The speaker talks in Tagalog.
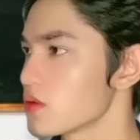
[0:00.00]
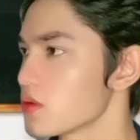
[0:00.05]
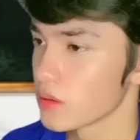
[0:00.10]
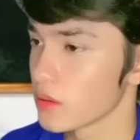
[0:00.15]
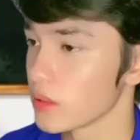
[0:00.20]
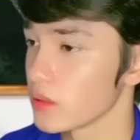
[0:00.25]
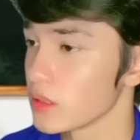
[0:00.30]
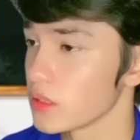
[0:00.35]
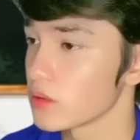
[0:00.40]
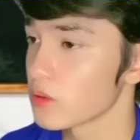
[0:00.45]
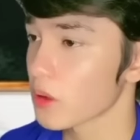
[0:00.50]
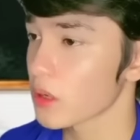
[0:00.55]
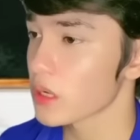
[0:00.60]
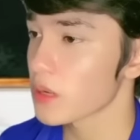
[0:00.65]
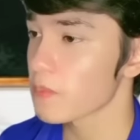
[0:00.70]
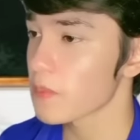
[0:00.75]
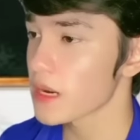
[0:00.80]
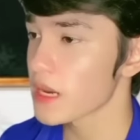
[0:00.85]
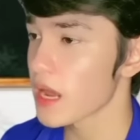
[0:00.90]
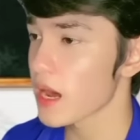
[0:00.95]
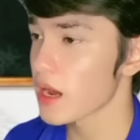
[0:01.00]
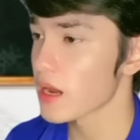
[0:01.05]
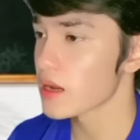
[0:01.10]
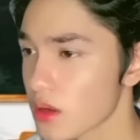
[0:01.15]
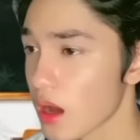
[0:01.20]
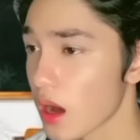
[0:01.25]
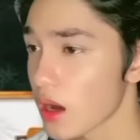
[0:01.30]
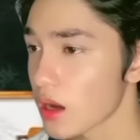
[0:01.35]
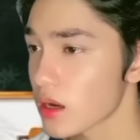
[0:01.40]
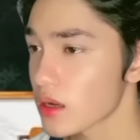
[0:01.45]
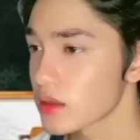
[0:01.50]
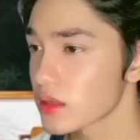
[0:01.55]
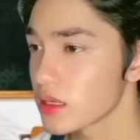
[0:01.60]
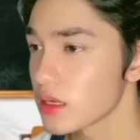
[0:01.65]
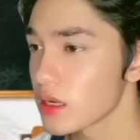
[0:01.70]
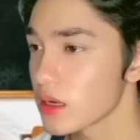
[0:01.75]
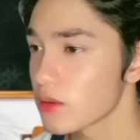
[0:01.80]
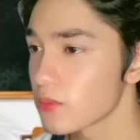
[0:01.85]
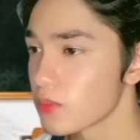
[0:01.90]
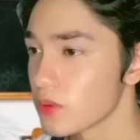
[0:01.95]
Nandito ka na pala. Kakarating
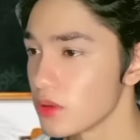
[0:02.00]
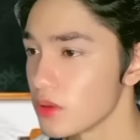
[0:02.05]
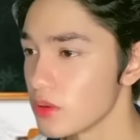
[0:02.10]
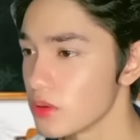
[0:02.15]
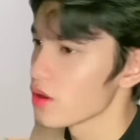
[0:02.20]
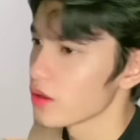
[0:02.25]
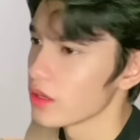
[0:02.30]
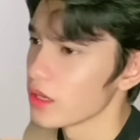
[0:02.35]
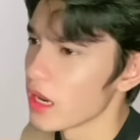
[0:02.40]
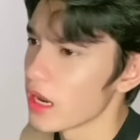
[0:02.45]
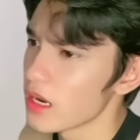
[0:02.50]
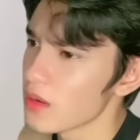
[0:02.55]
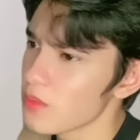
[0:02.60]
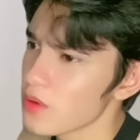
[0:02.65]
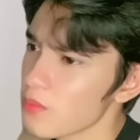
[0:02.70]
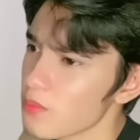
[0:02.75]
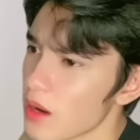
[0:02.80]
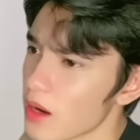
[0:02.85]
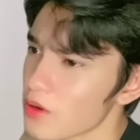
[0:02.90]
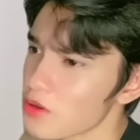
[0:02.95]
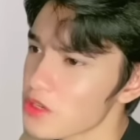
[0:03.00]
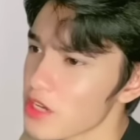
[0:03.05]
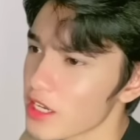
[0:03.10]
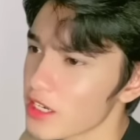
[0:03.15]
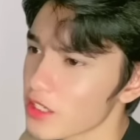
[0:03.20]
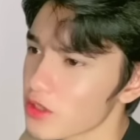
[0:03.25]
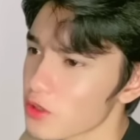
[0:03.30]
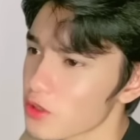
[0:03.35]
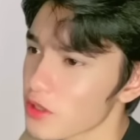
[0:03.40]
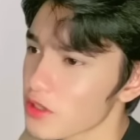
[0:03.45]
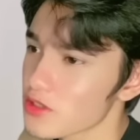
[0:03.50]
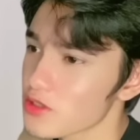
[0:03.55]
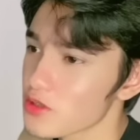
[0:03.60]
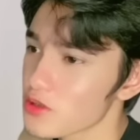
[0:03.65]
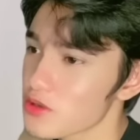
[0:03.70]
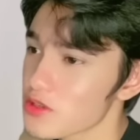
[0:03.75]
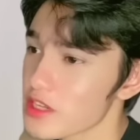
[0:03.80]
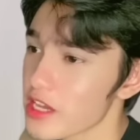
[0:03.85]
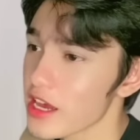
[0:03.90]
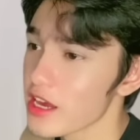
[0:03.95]
lang po. Kilala mo yung bagong janitor ng school,
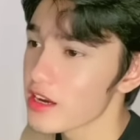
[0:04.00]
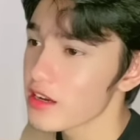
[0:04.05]
sir?